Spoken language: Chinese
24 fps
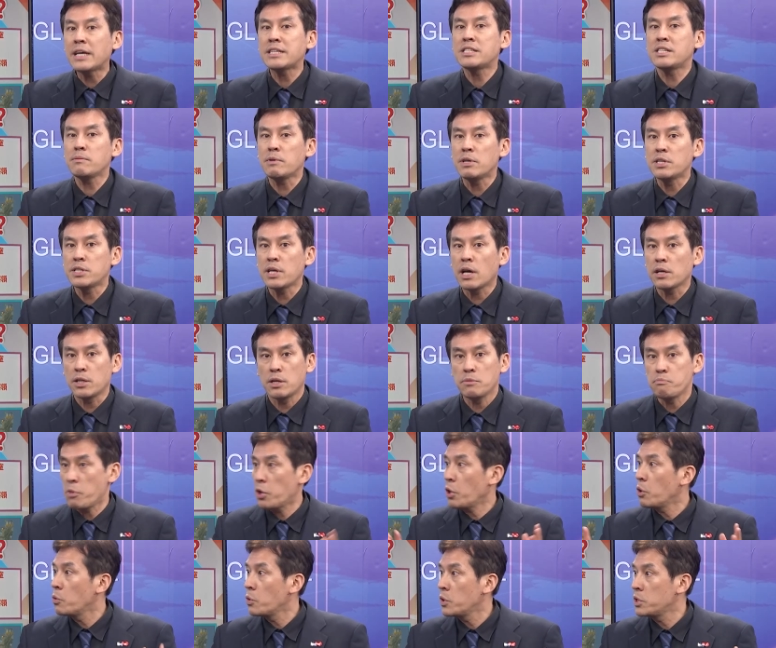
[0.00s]
那基本上呢
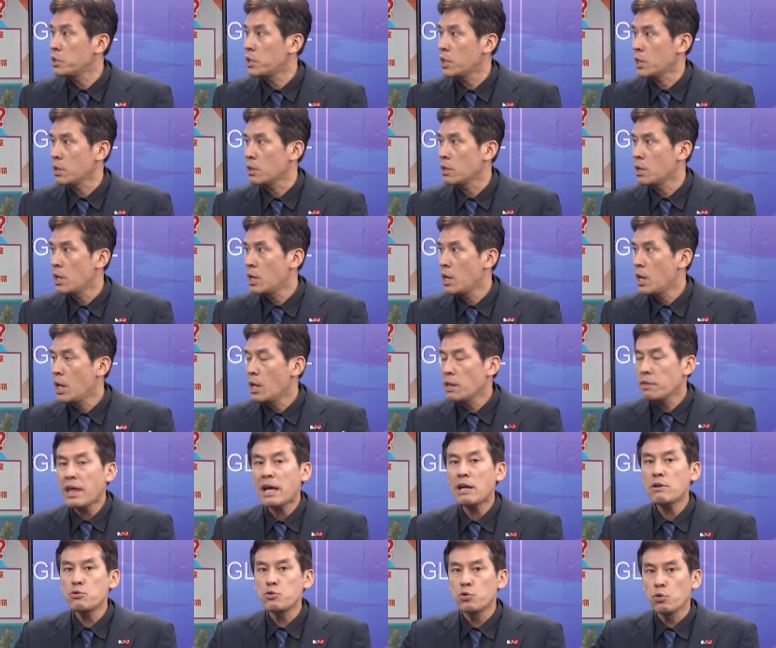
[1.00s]
没有问题。
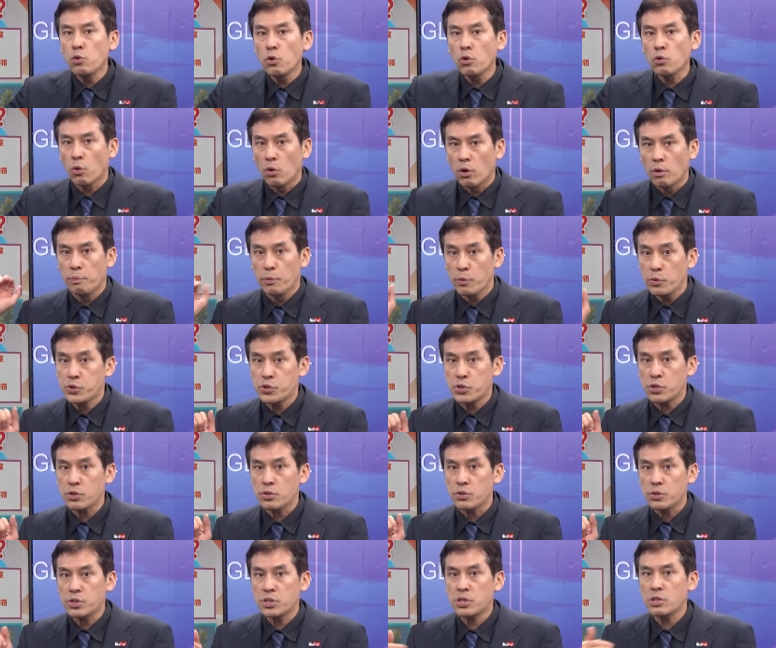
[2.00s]
但如果不
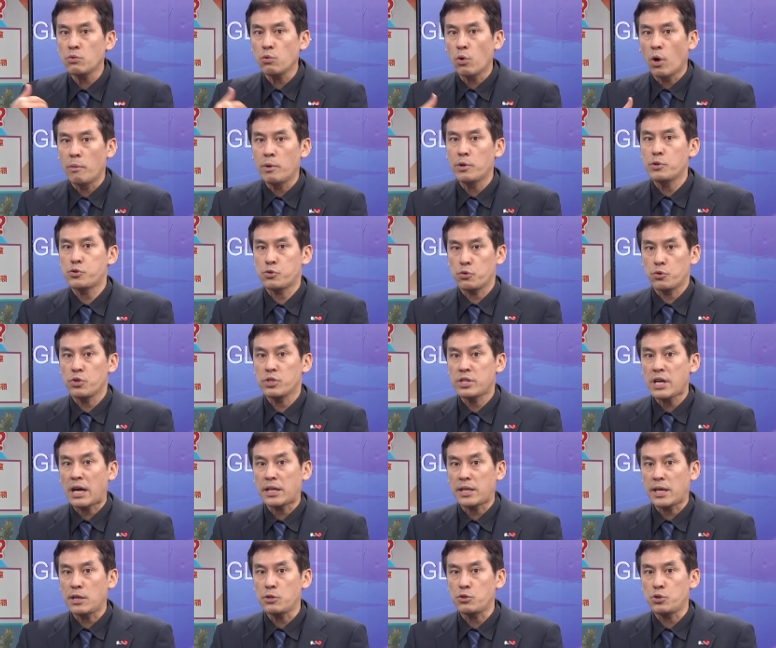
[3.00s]
是，是我们属于
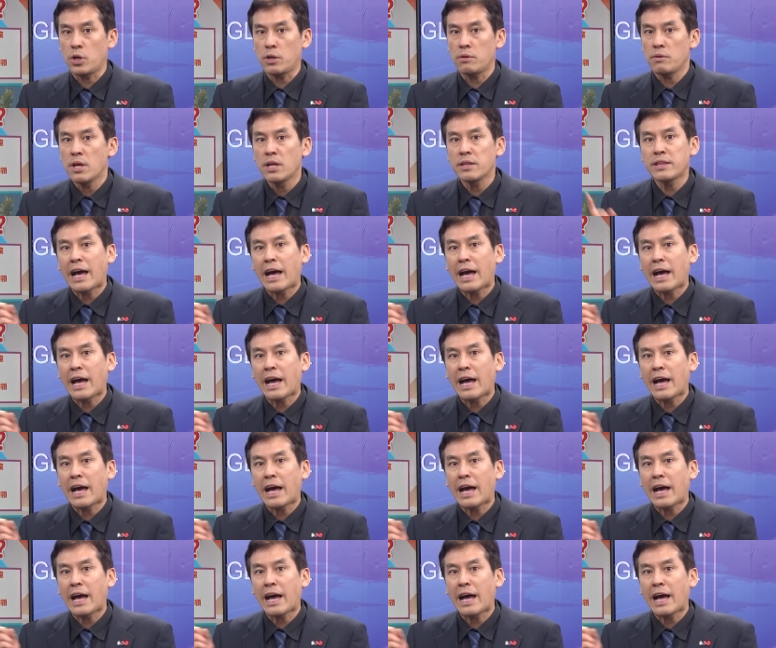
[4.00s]
大内宣，